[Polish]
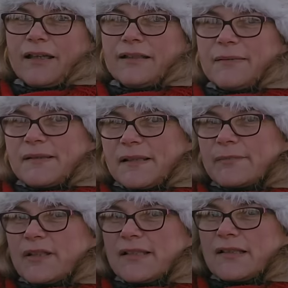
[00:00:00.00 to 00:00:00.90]
A tam z
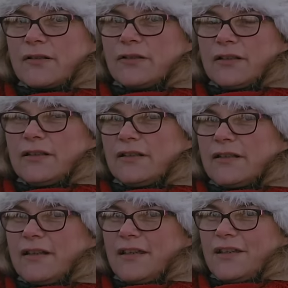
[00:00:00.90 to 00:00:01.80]
tamtej strony,
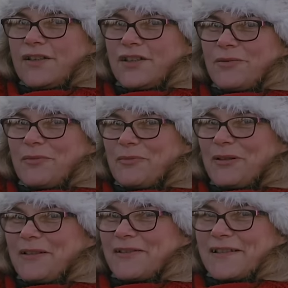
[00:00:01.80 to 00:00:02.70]
żeśmy
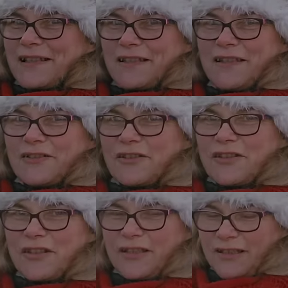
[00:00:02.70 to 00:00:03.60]
byli ostatni
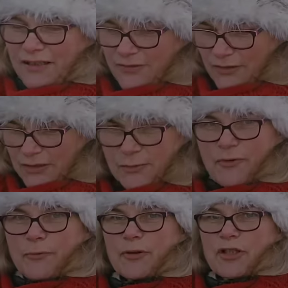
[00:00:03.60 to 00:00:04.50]
odcinek,
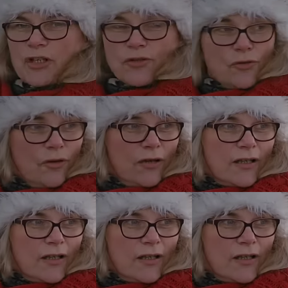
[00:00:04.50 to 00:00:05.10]
nagrywaliśmy w Porzeczu.